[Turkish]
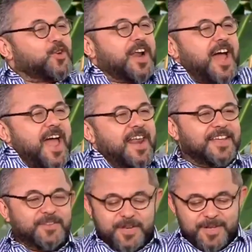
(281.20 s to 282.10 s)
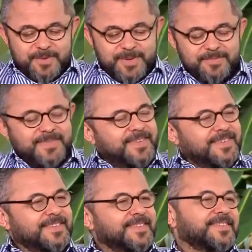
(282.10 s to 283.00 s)
an hayal ediyor gibiyim. Dans, ya,
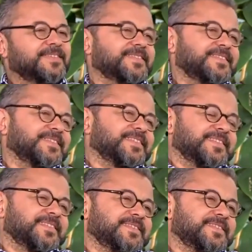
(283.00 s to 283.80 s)
dans bile şöyle